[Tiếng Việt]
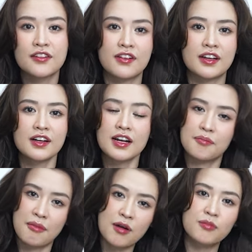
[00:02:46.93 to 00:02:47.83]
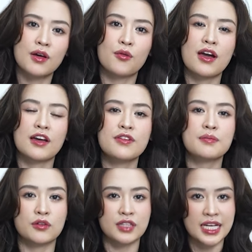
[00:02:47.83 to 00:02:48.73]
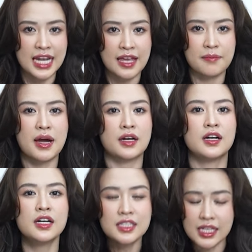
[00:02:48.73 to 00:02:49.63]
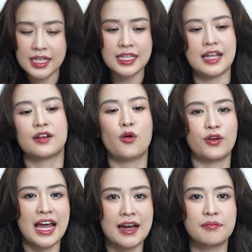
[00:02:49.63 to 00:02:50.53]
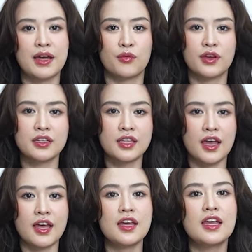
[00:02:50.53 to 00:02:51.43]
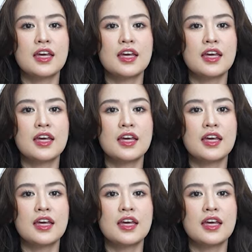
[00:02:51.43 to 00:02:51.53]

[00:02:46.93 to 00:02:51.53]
và rất là mong là qua cái phim đầu tay này bằng hết tất các nội năng mà Quyên có thể